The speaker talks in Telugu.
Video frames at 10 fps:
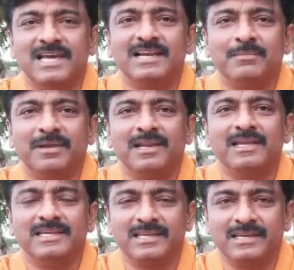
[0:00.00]
చాలాక మళ్ళీ
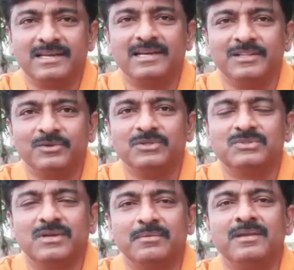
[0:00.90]
ఈ క్రికెట్ ఎందుకు
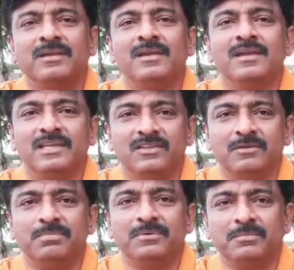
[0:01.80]
స్వామి ఏదో
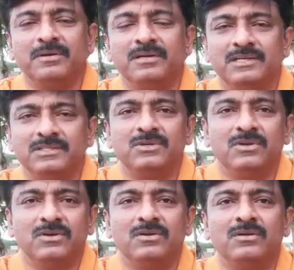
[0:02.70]
ఇప్పుడిప్పుడే
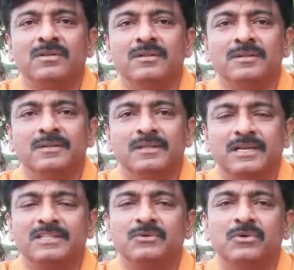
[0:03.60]
టెస్టుల్లోనో
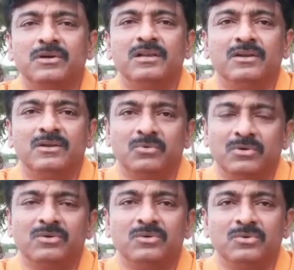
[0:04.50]
తర్వాత వన్డేలోనో
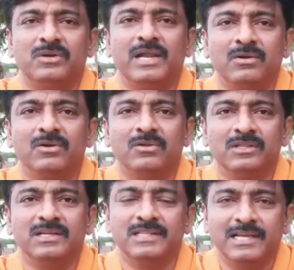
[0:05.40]
వన్ టూ ర్యాంకులో ఉంది
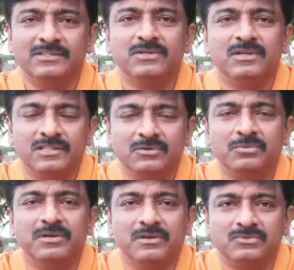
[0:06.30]
ఇంకా దాని జోలికి ఎందుకు
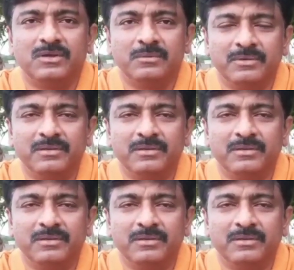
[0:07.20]
పోయినావు స్వామి